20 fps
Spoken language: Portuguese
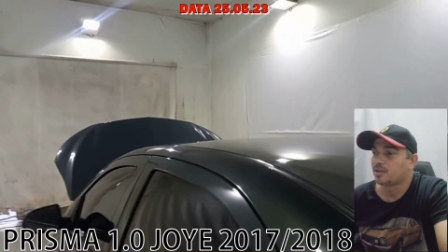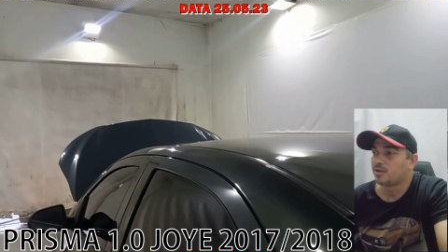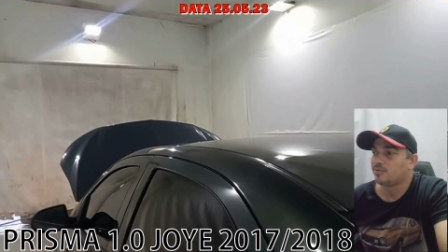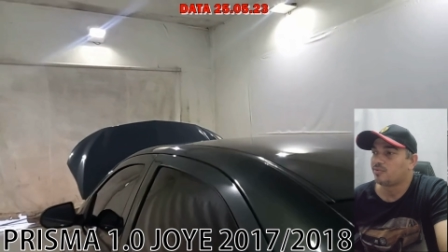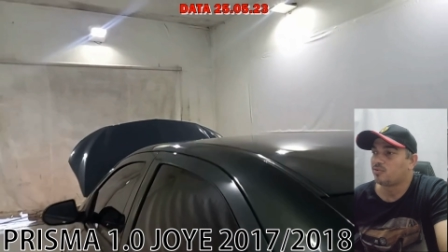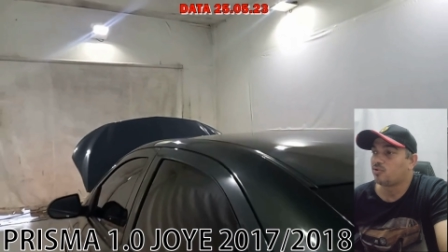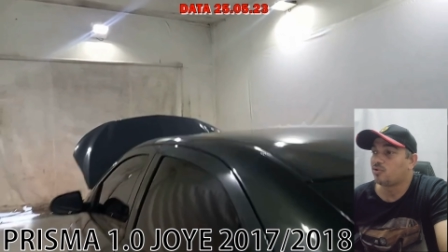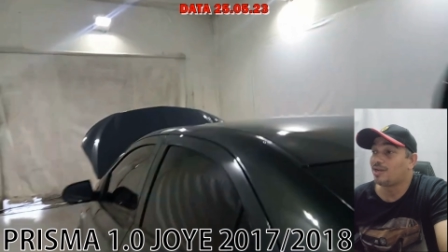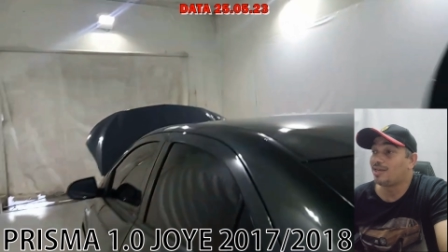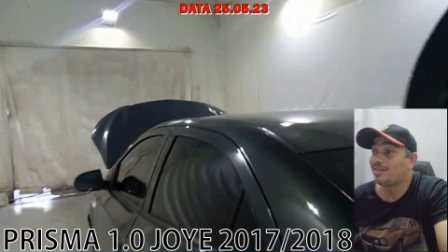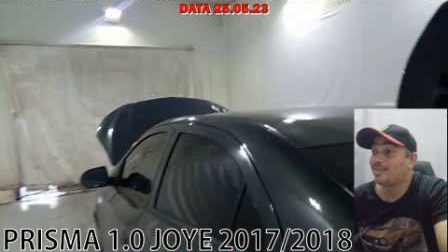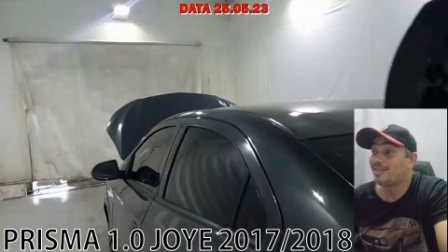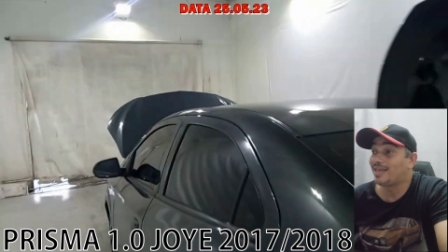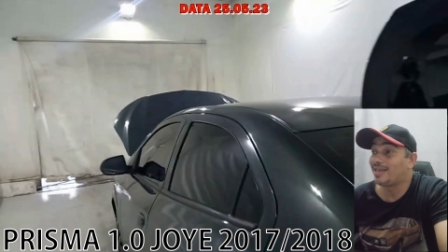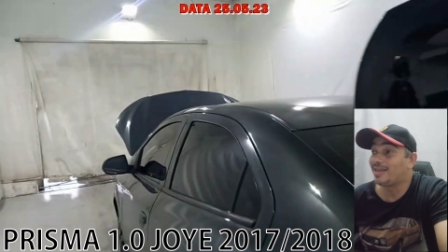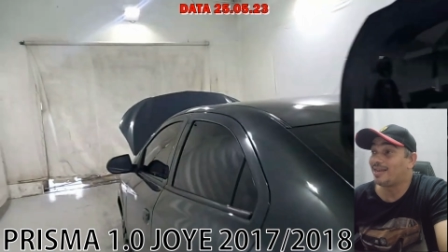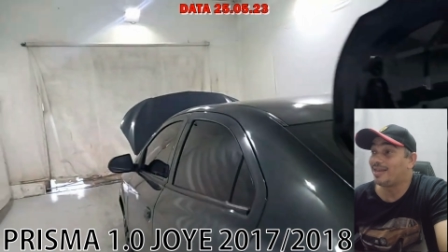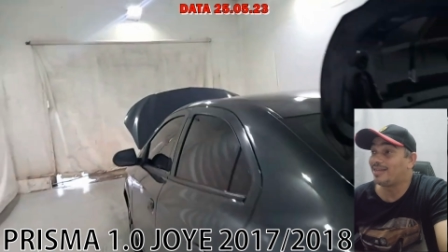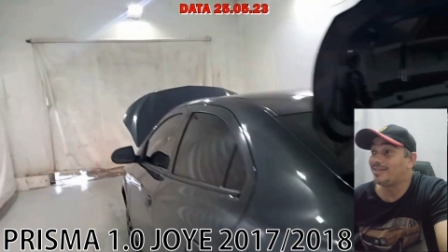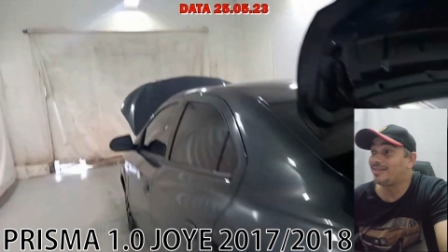ficou na
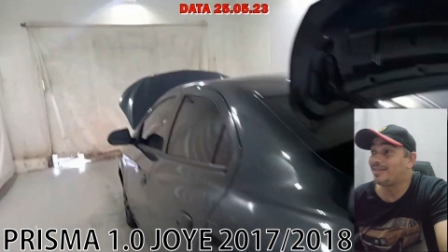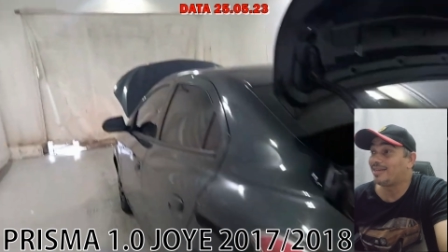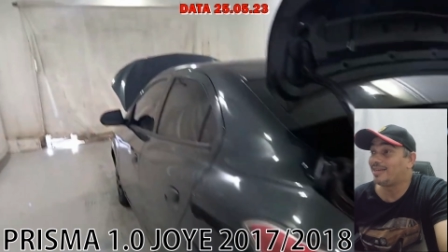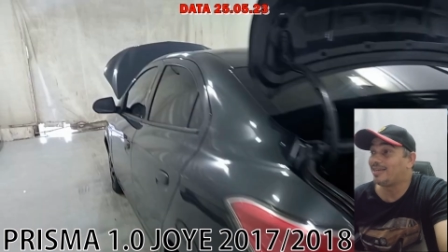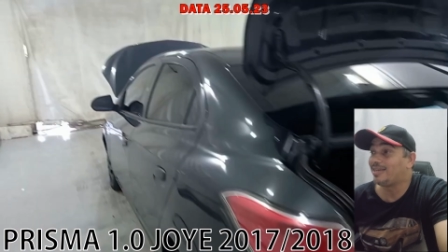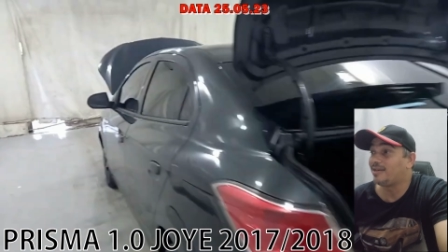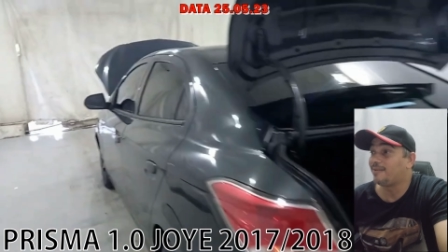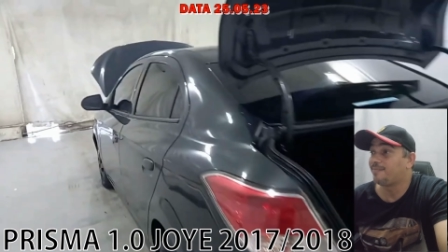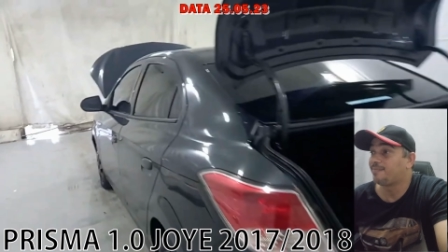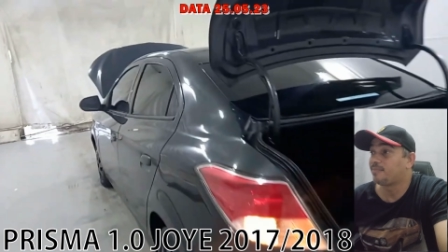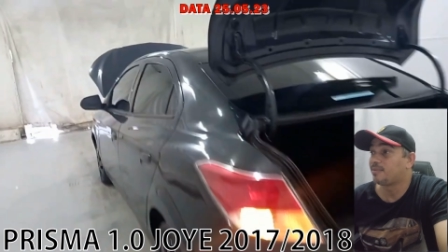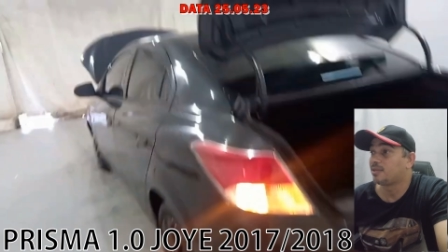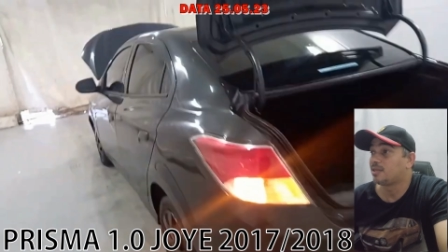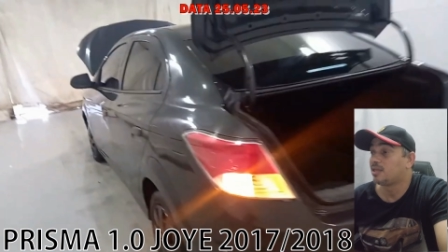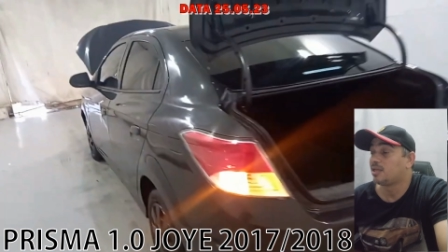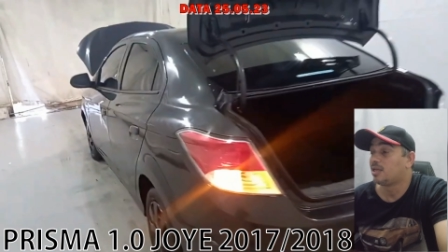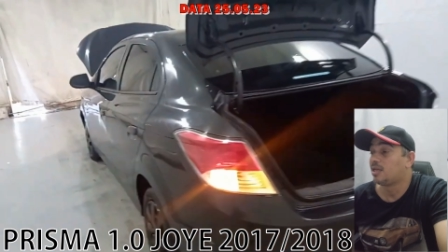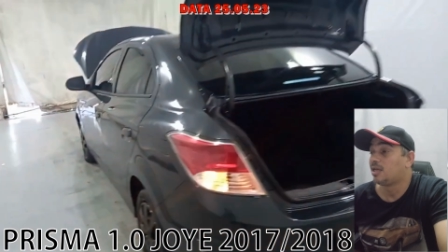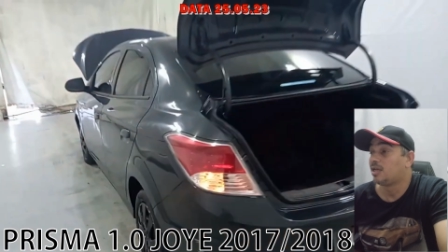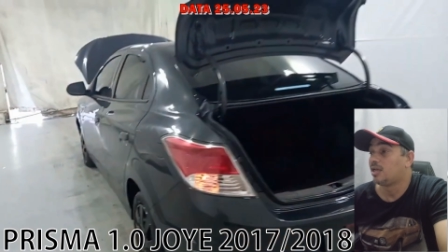internet aí
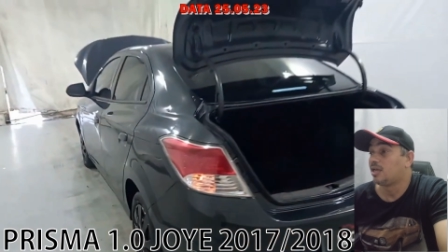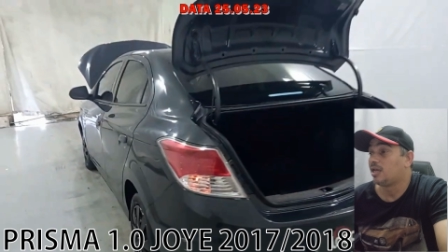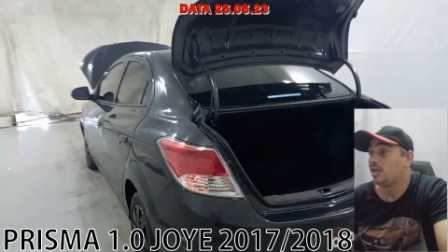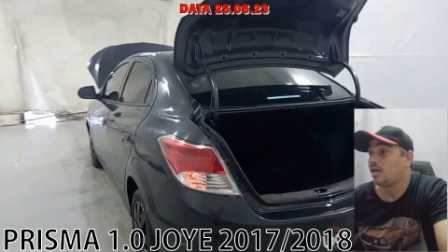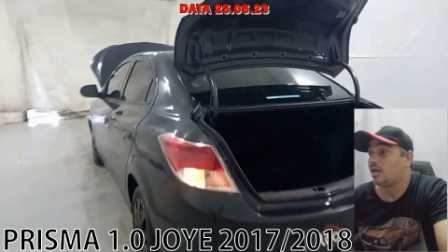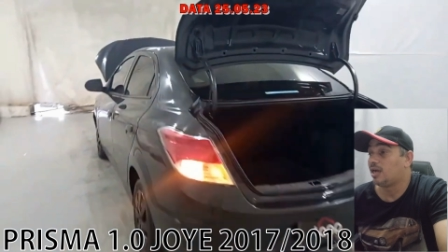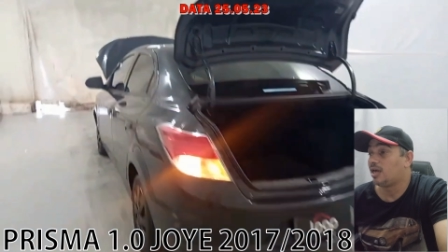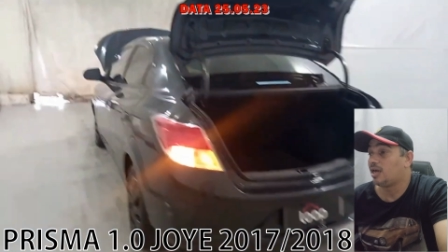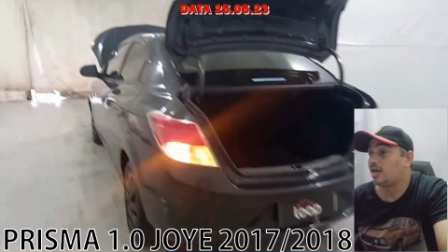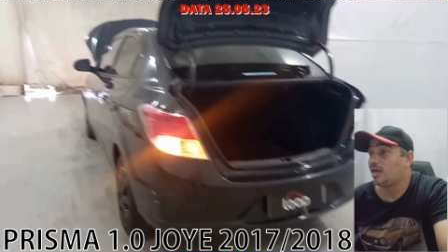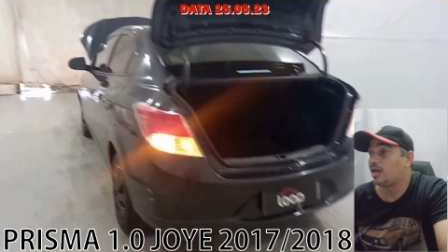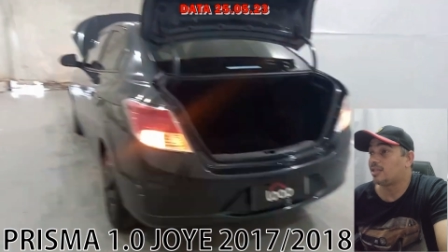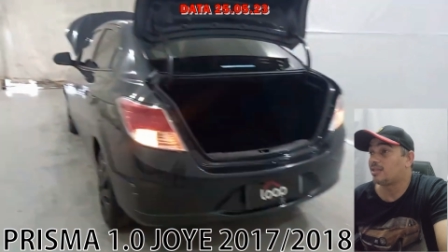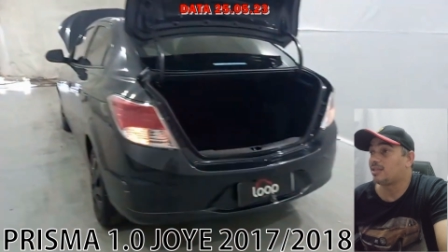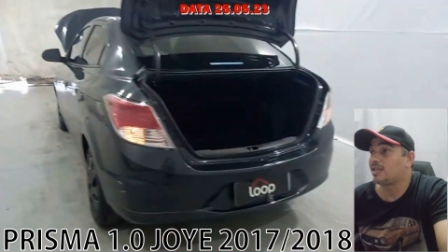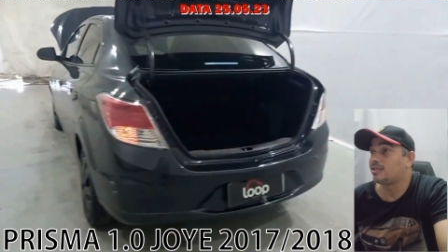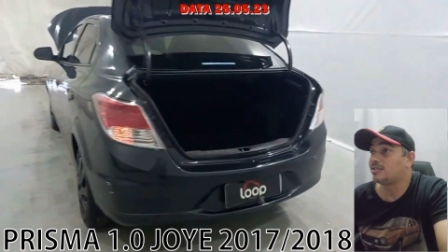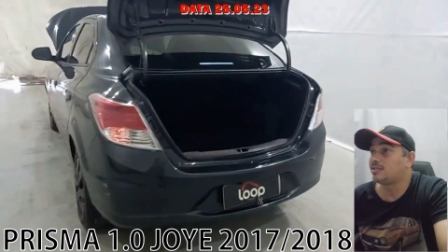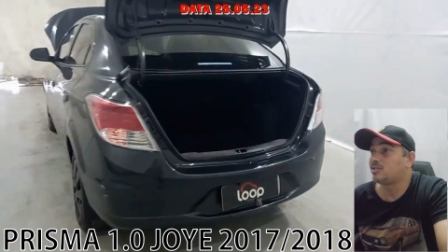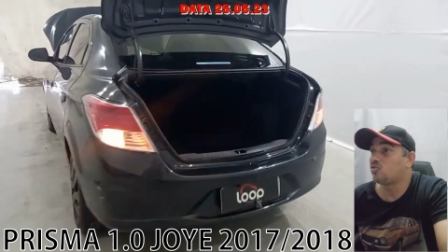
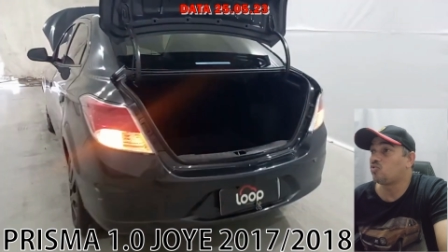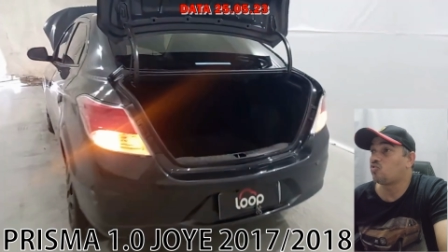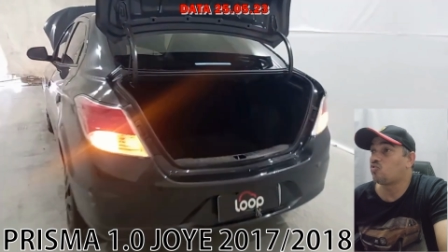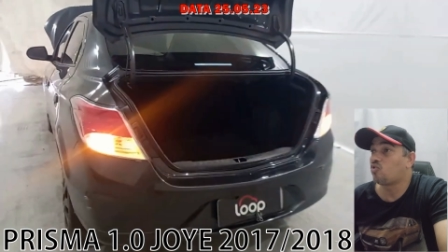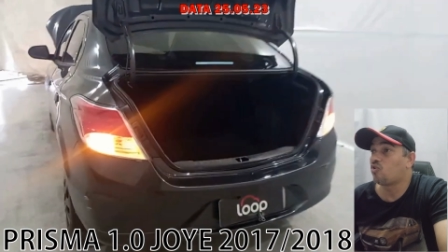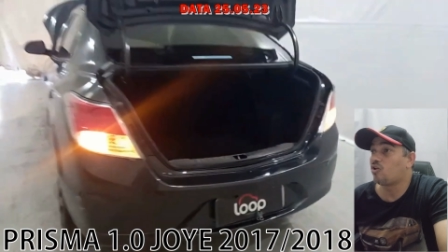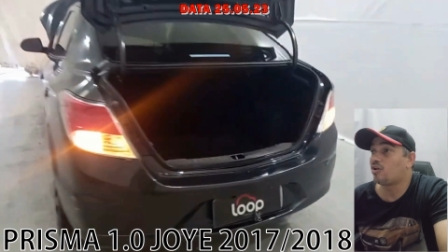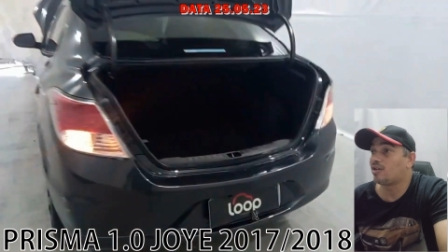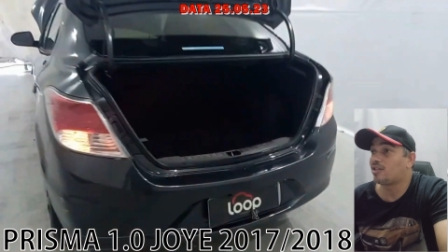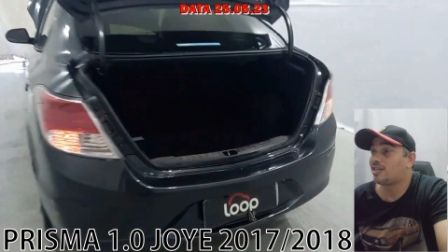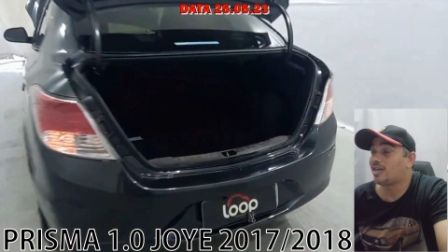até 5 horas